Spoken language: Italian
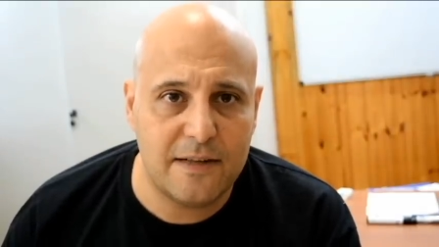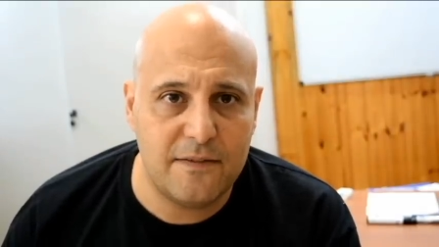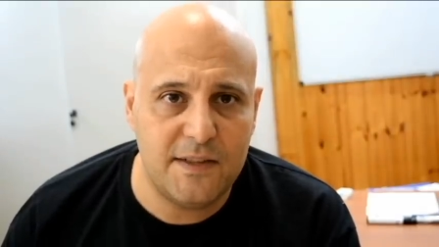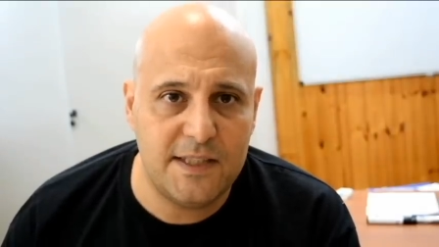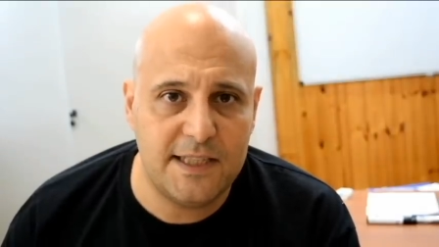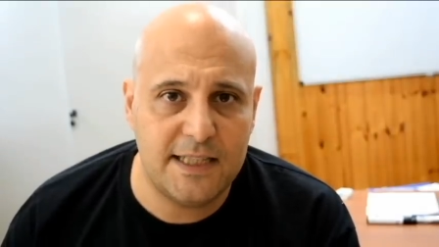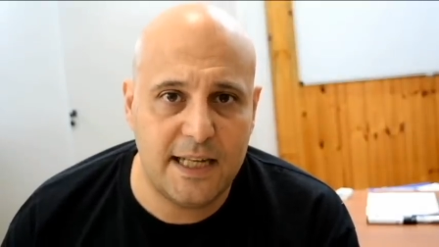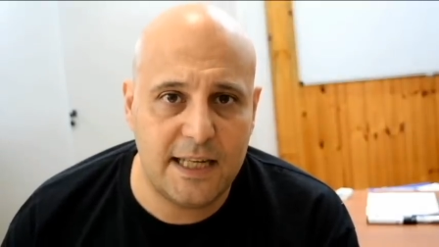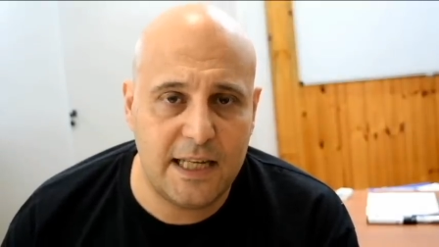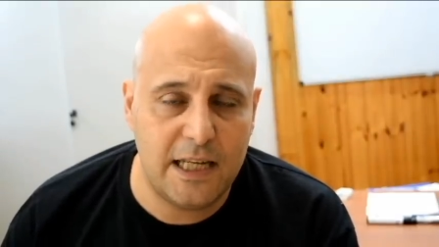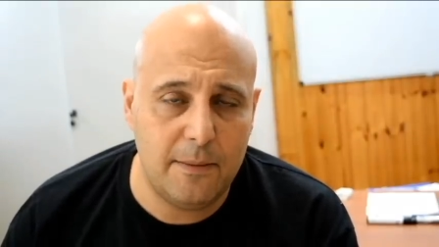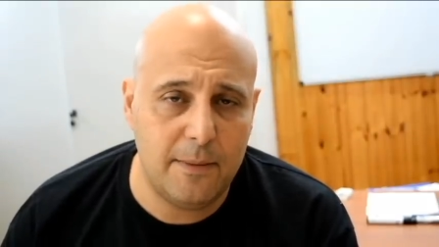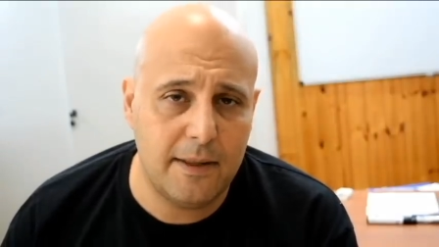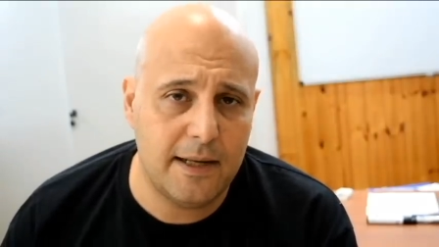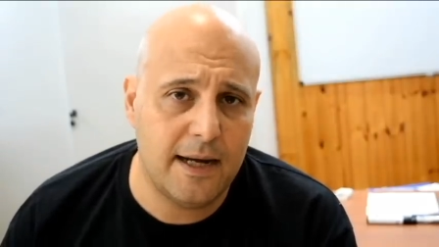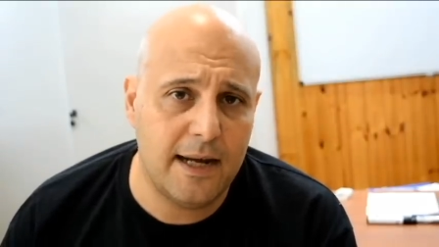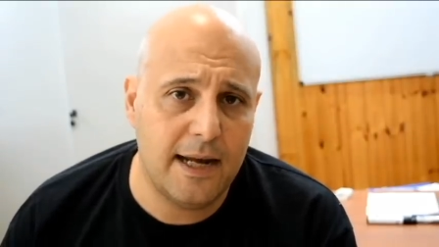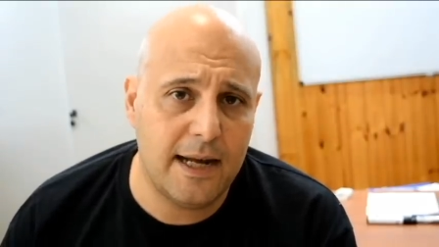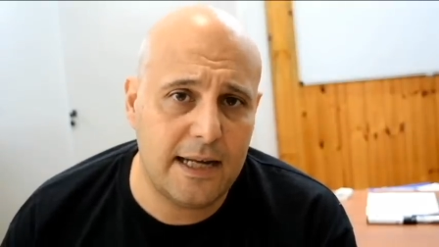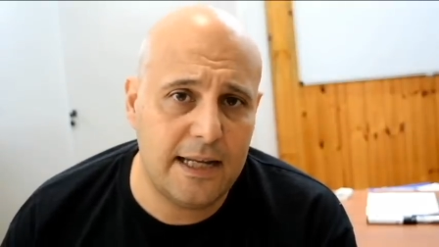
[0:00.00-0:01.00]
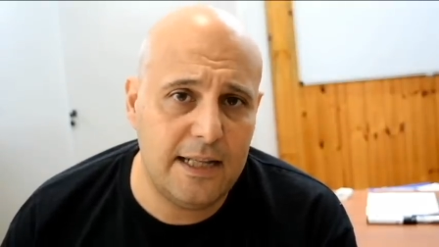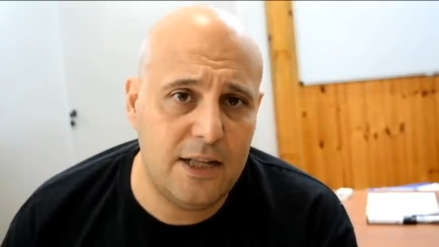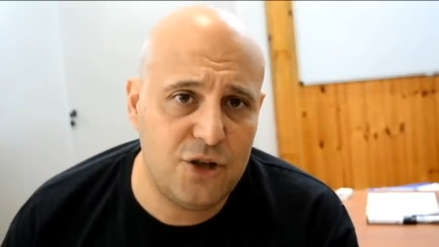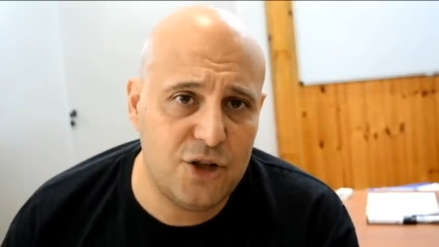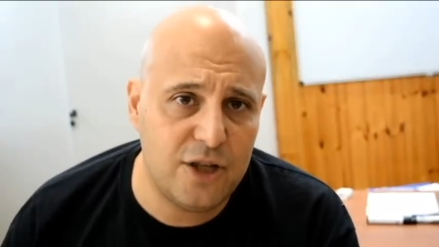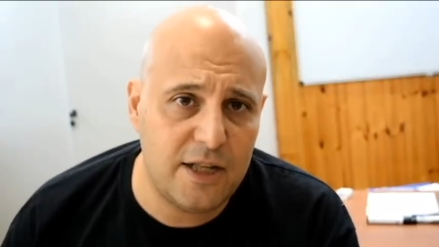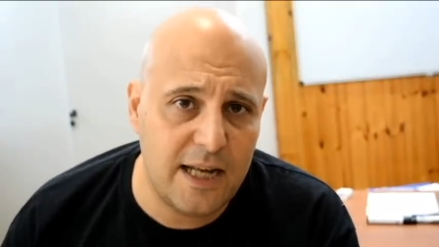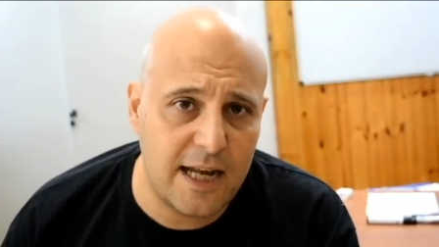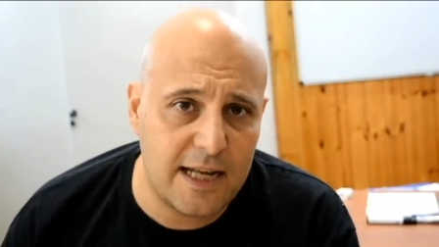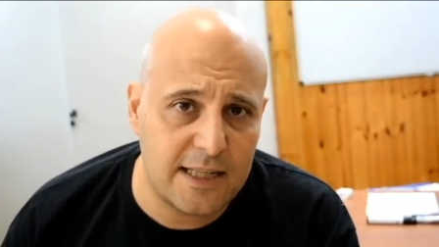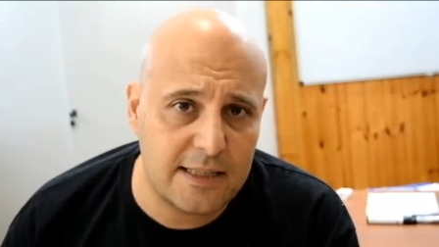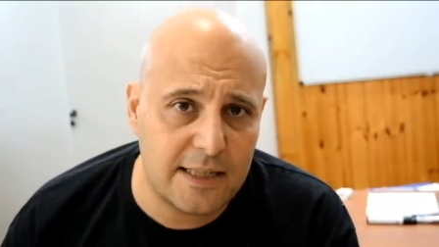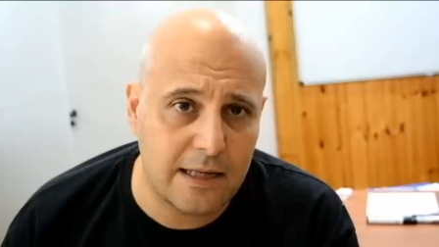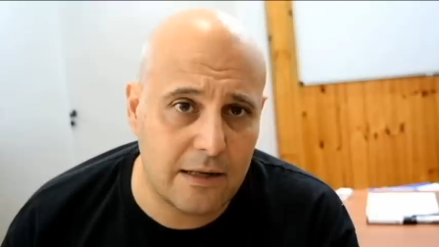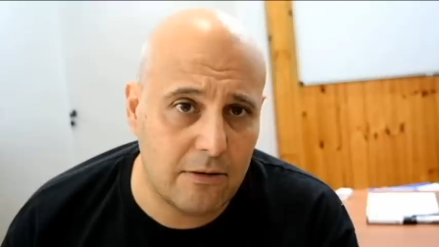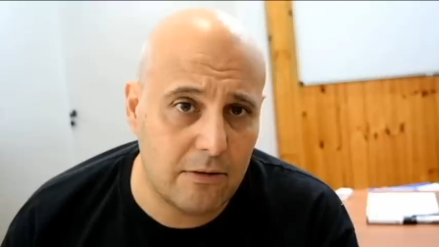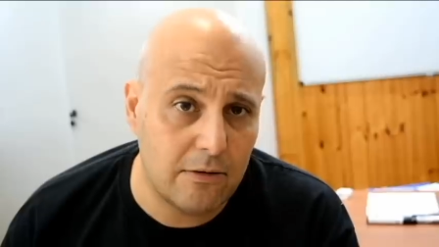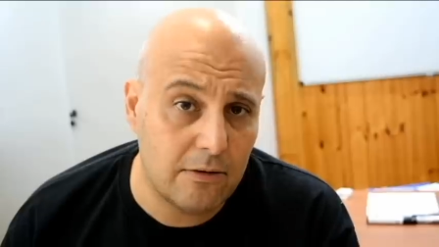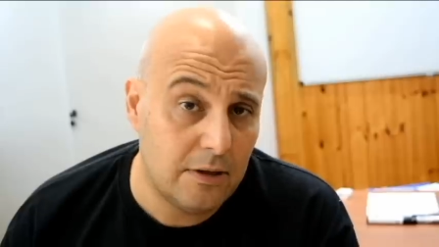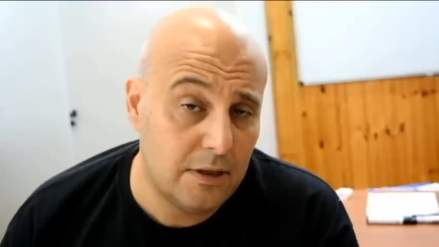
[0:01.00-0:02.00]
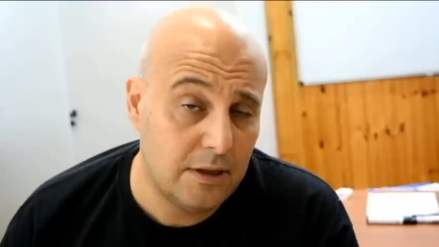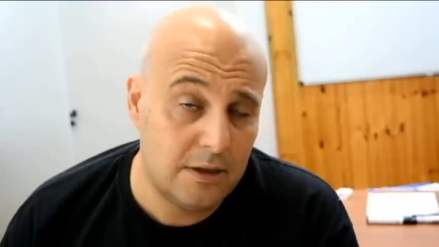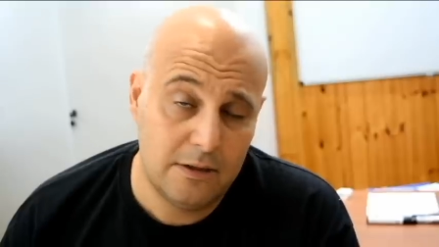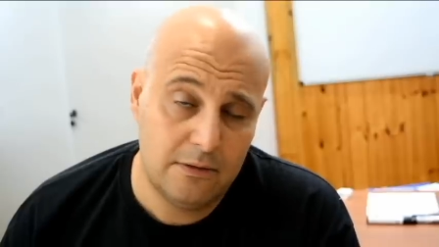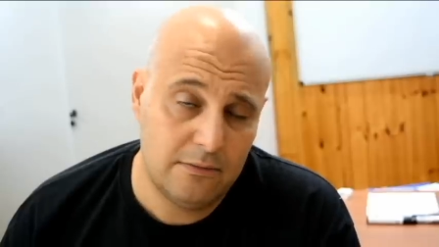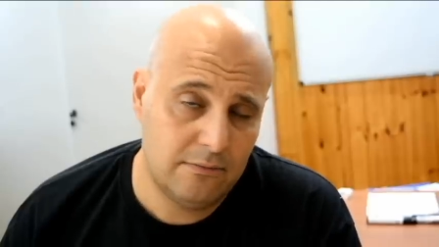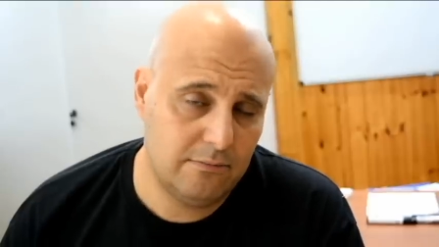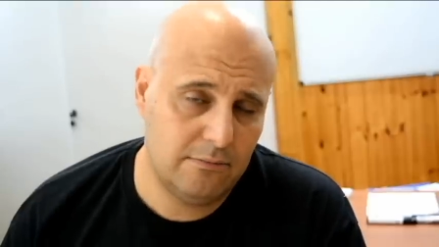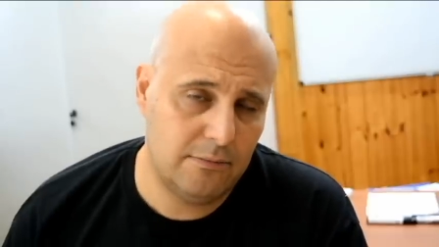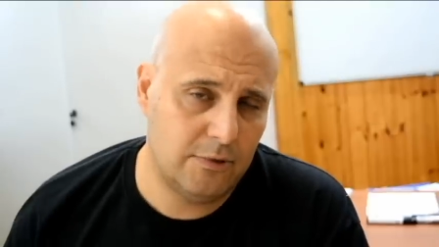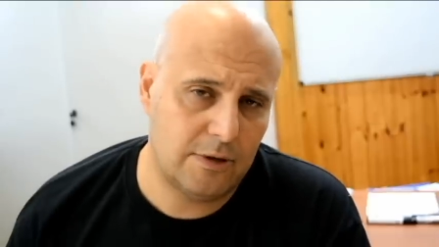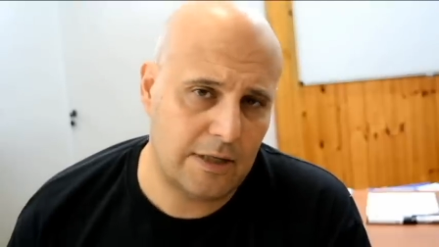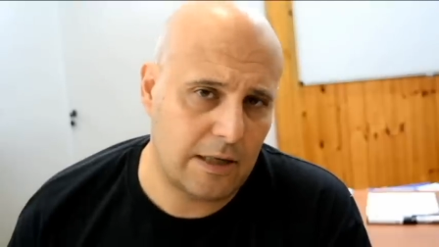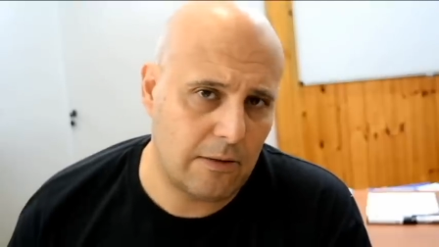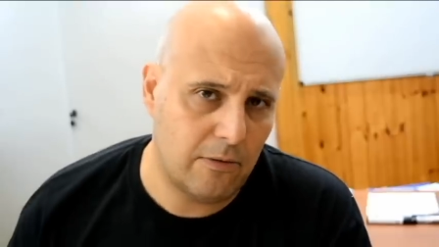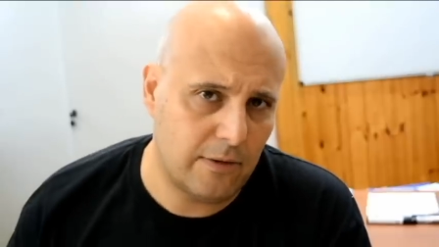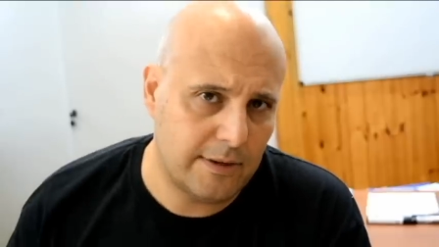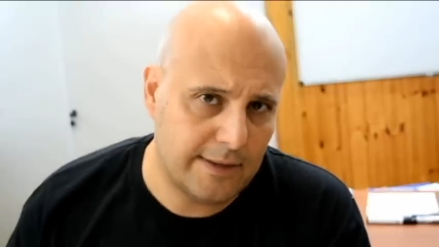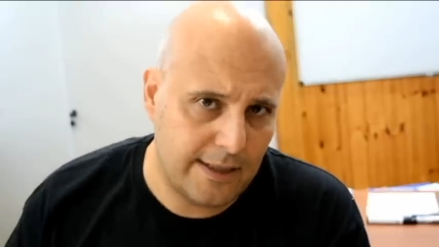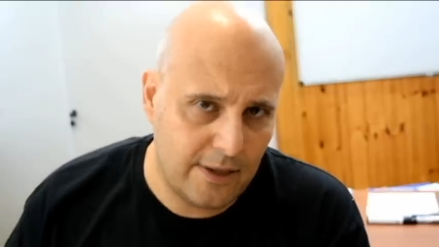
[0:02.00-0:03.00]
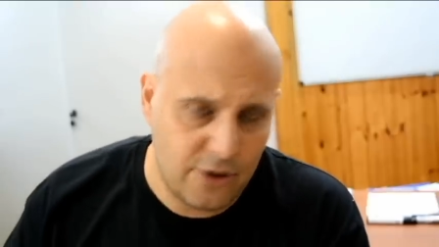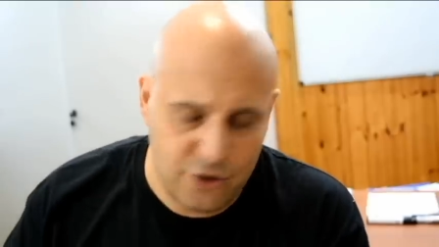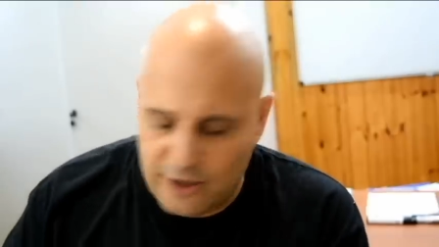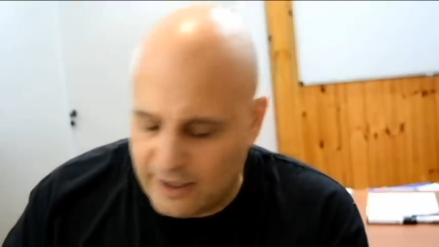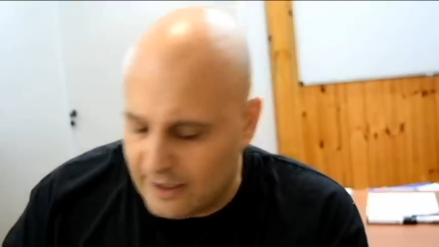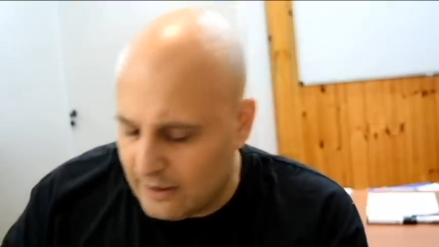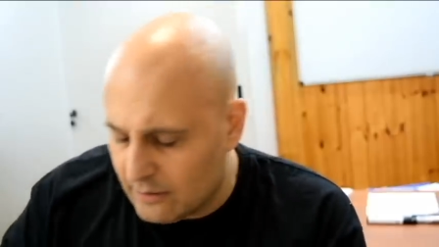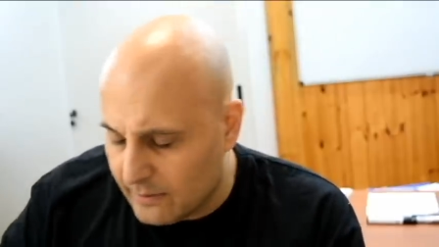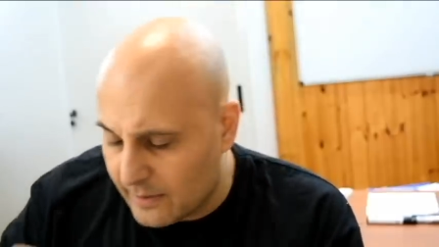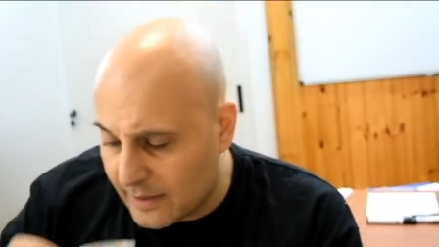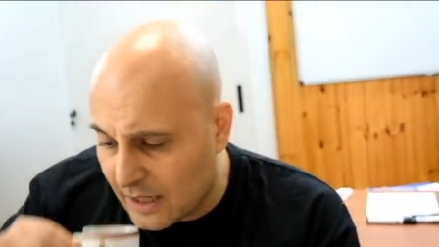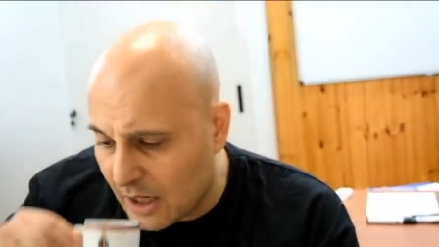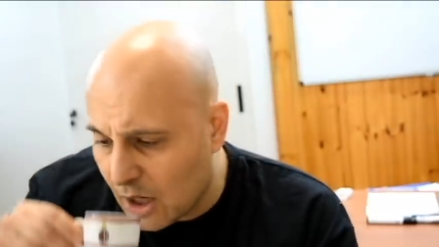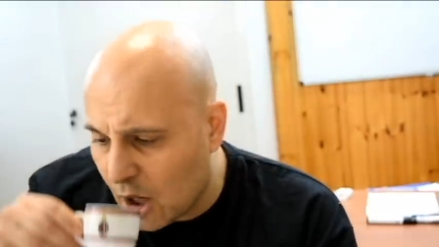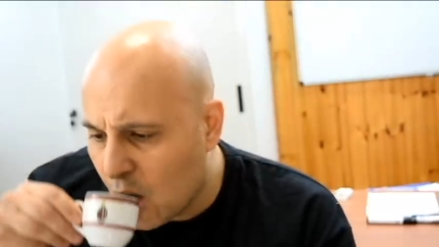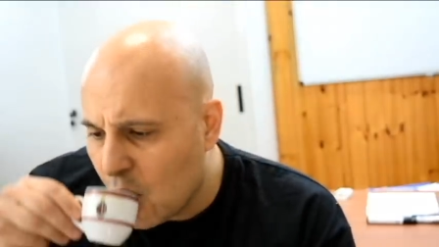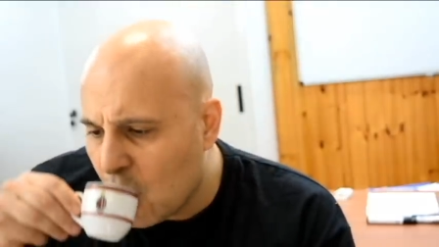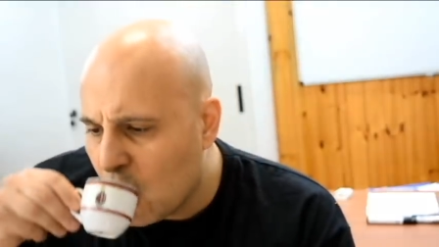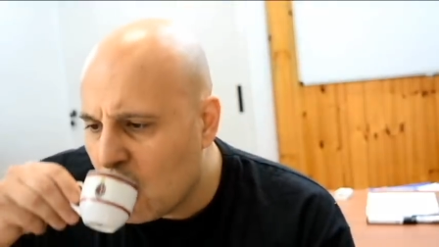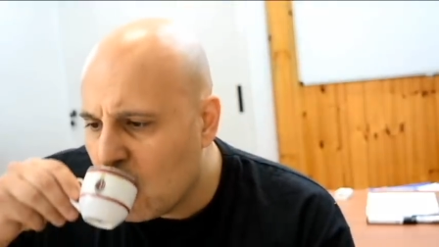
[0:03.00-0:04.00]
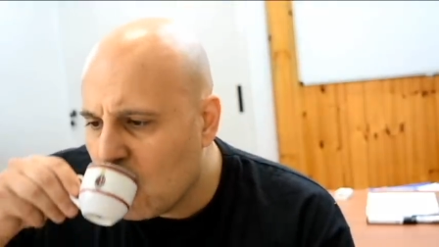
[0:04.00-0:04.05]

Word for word: fisica e chimica e chi dice di esserlo non sa cosa sta dicendo perché